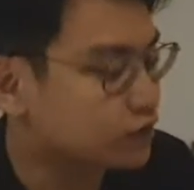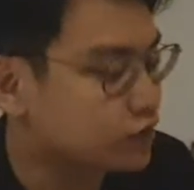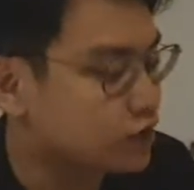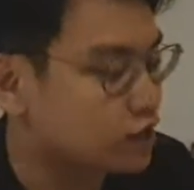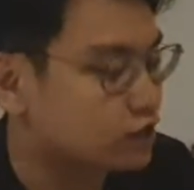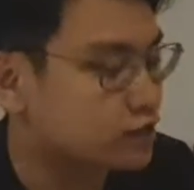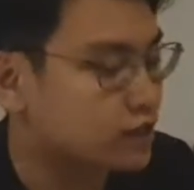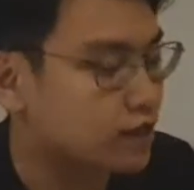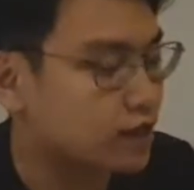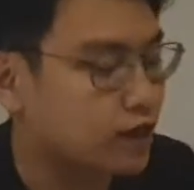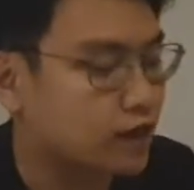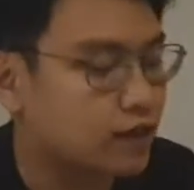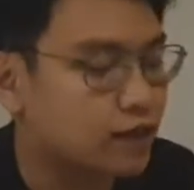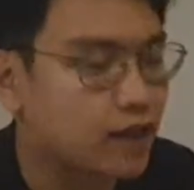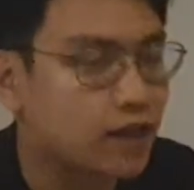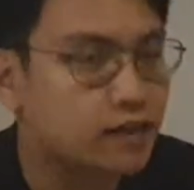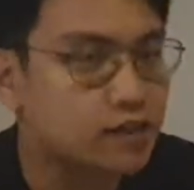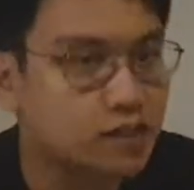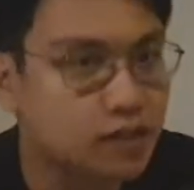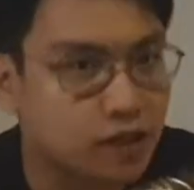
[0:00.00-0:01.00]
Tapos, I got
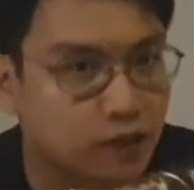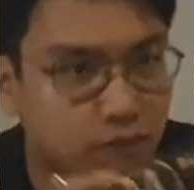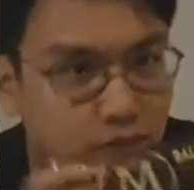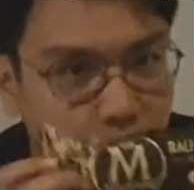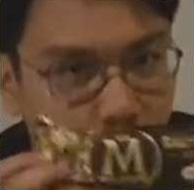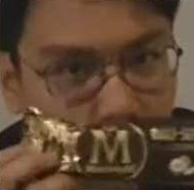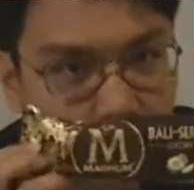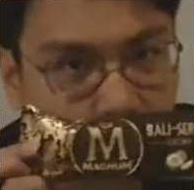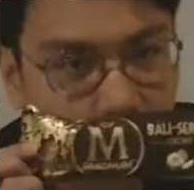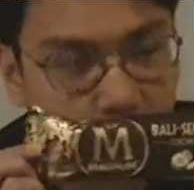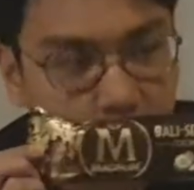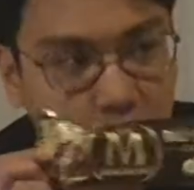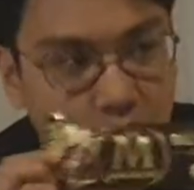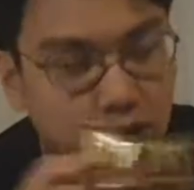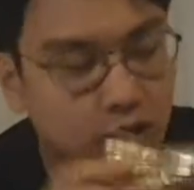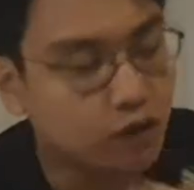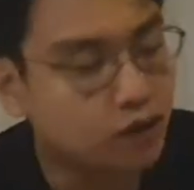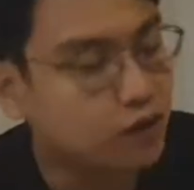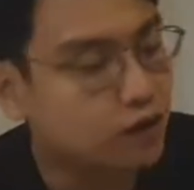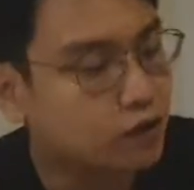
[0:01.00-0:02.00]
ice cream din.
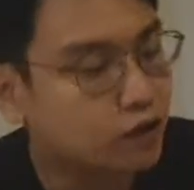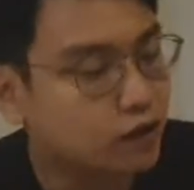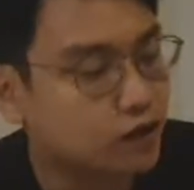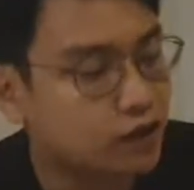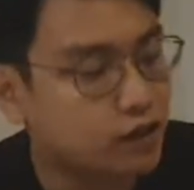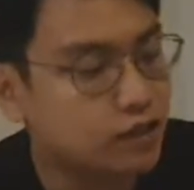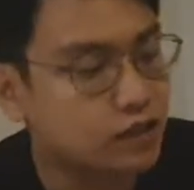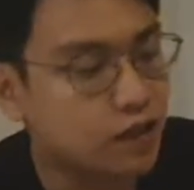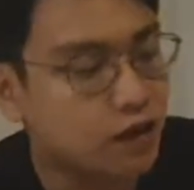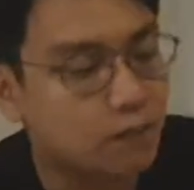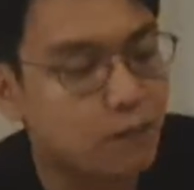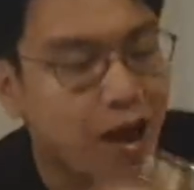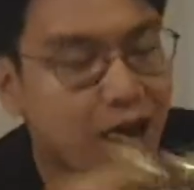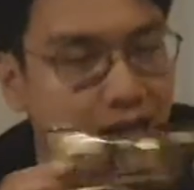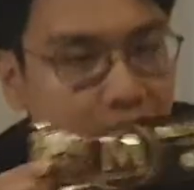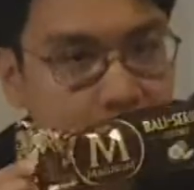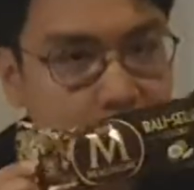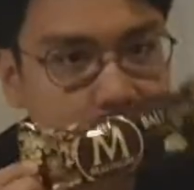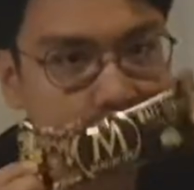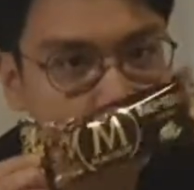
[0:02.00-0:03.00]
It's a
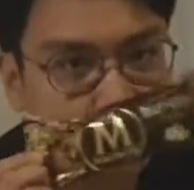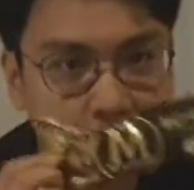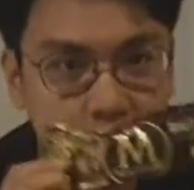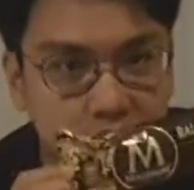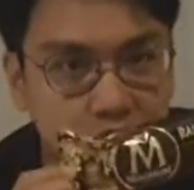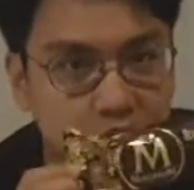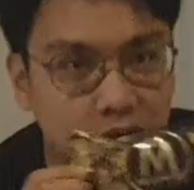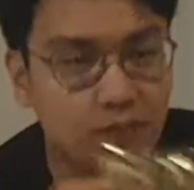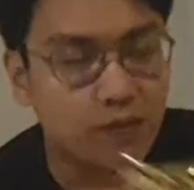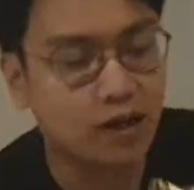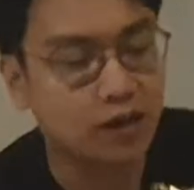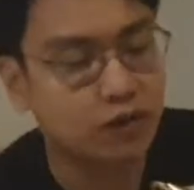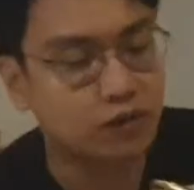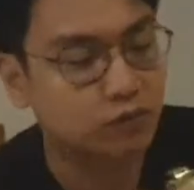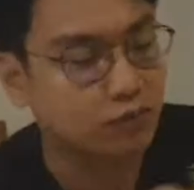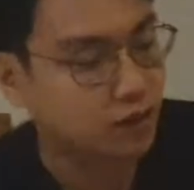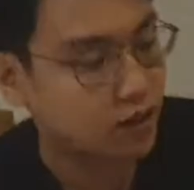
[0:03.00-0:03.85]
Bali series na Magnum,